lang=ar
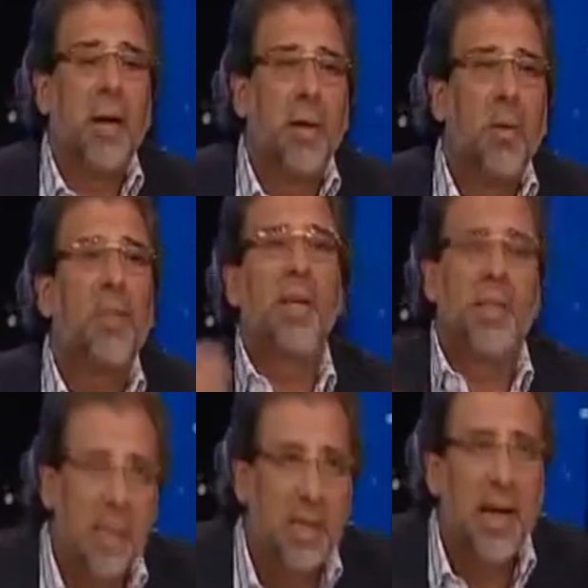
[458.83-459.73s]
الوضع
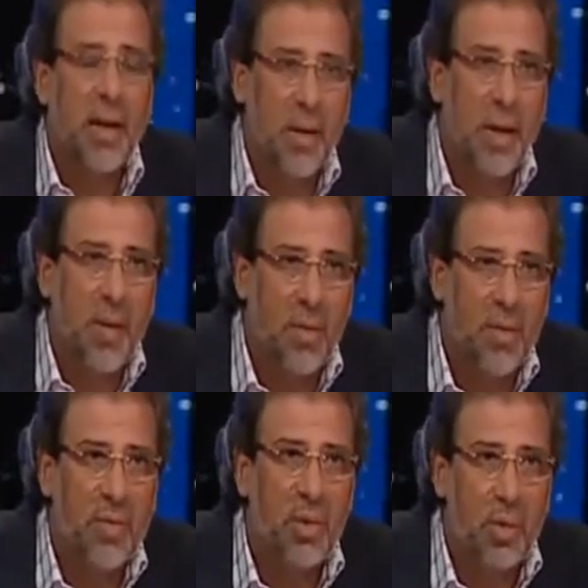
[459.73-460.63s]
الاستثنائي اللي كان
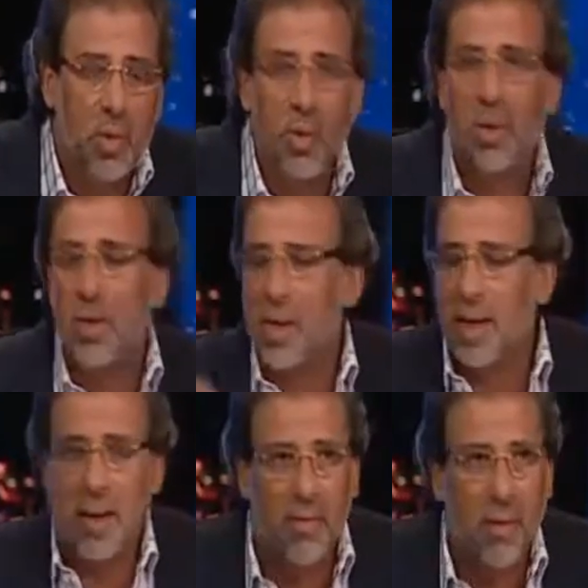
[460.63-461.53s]
معمول في الدستور
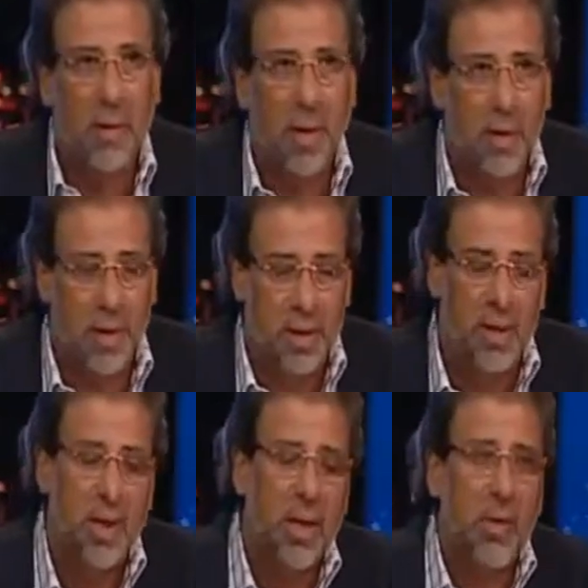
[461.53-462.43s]
سنه 2014
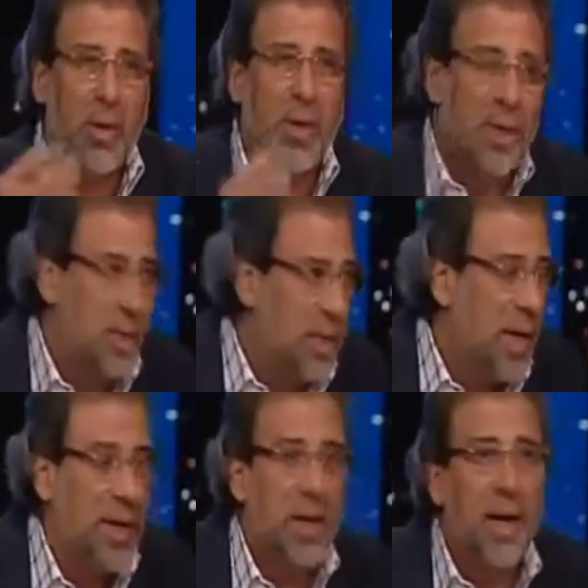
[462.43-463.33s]
الوضع
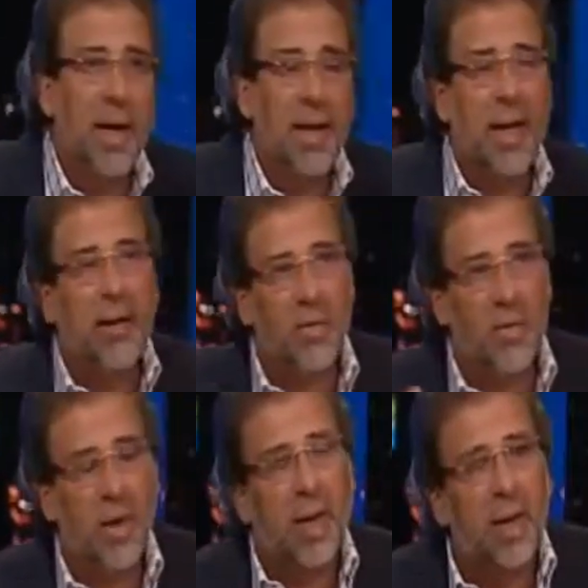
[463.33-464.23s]
الاستثنائي ده كان
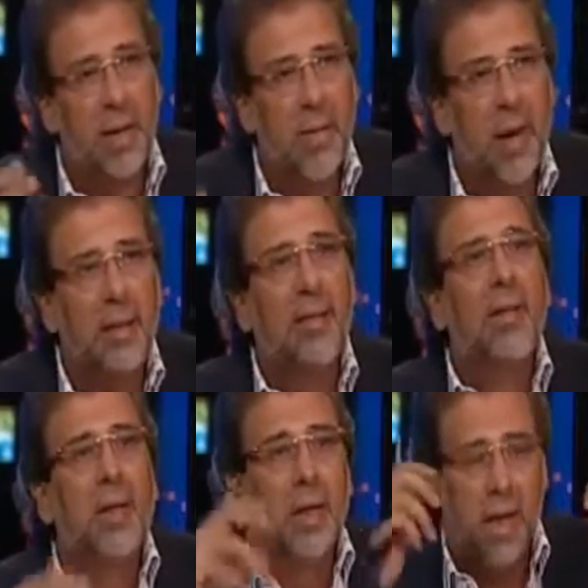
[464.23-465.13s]
فعلا
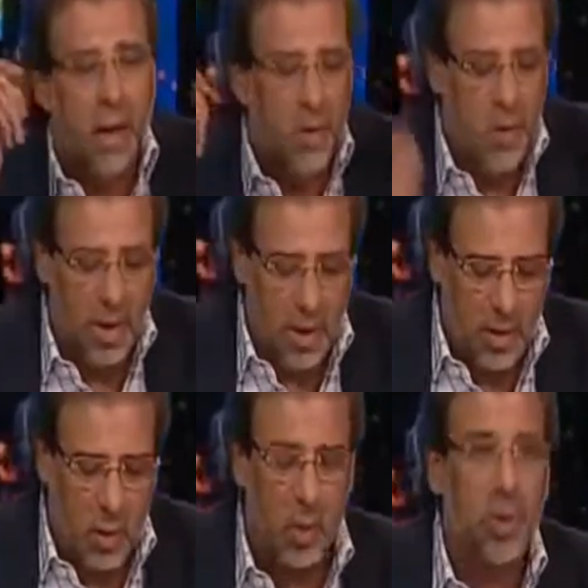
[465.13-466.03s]
البلد او
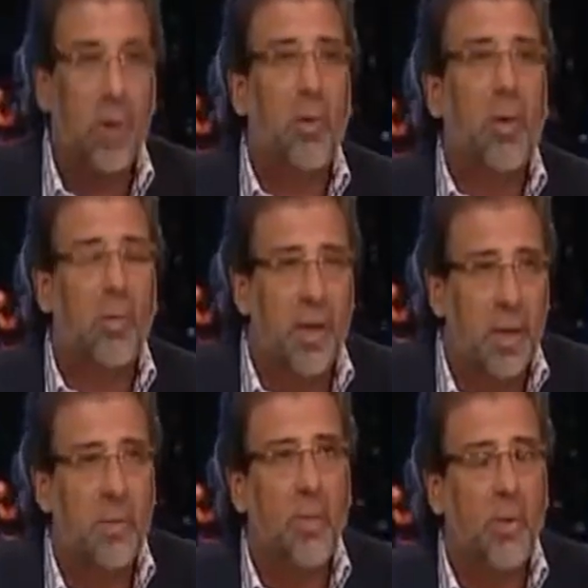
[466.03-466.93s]
الدستور ده كنا
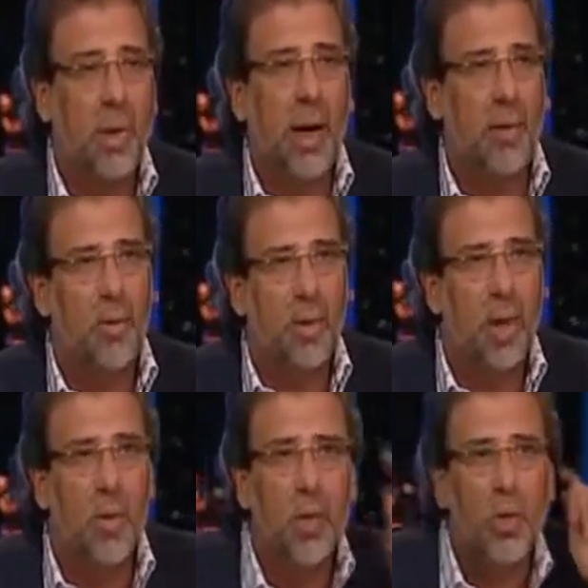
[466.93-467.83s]
بنكتبه
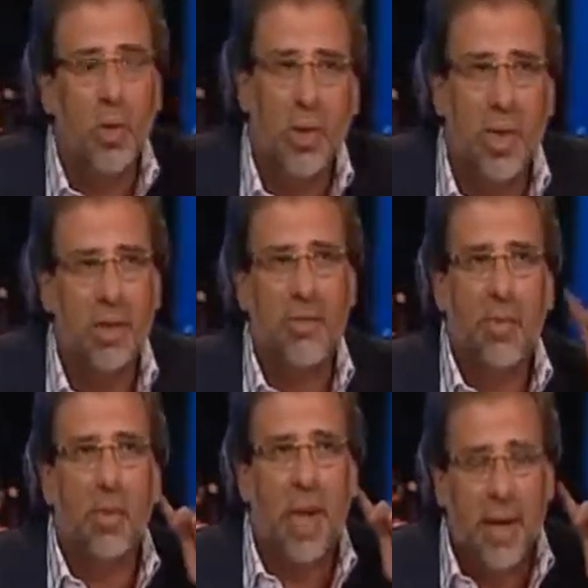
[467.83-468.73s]
ودوي الرصاص
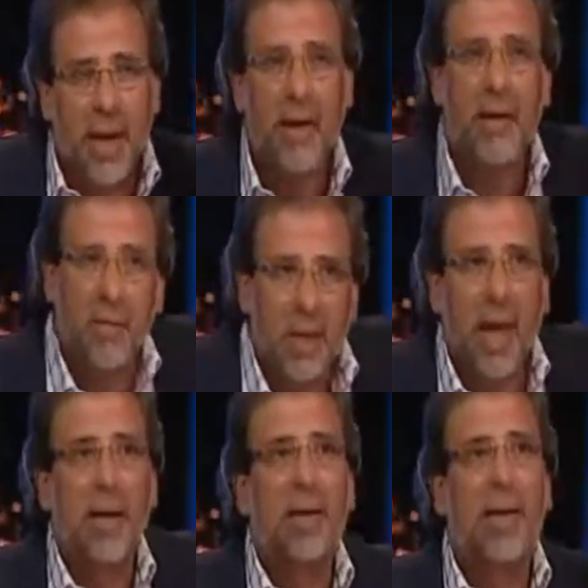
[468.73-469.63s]
في ودنا
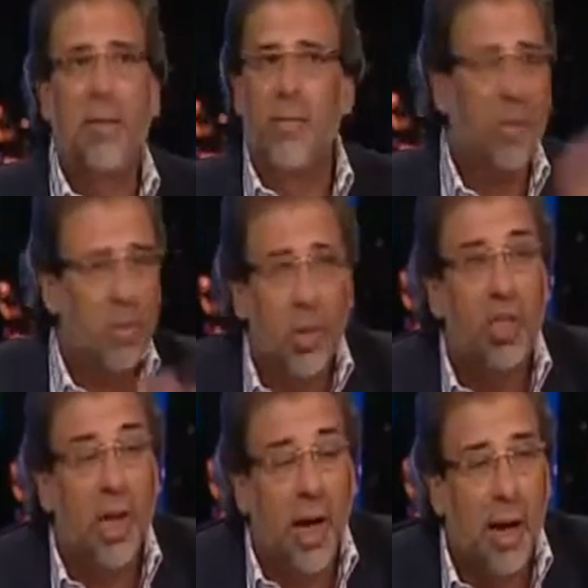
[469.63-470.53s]
بتاع الارهاب ما
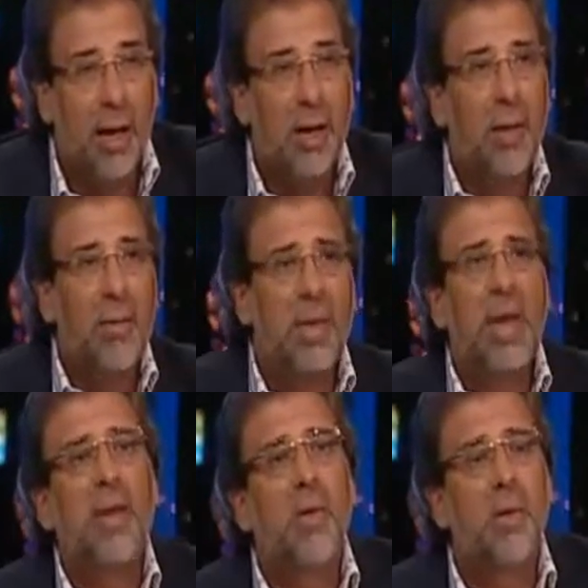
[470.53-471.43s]
بنقولش لا ما
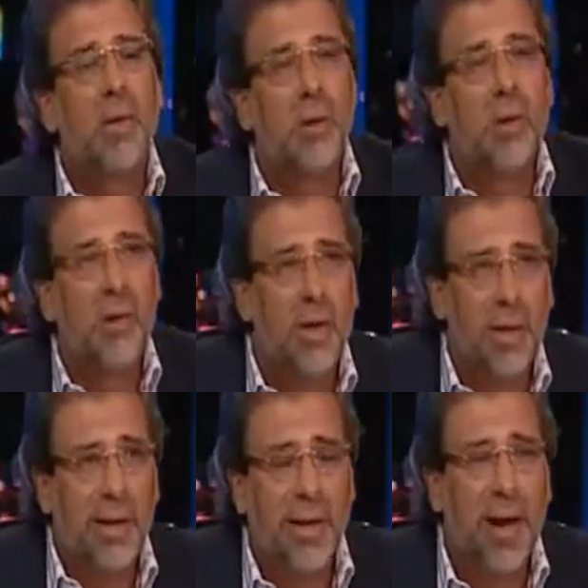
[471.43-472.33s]
زال دوي
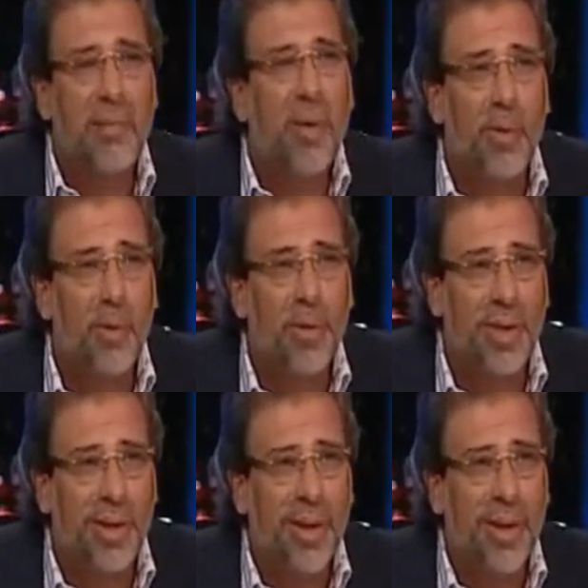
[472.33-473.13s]
الارهاب موجود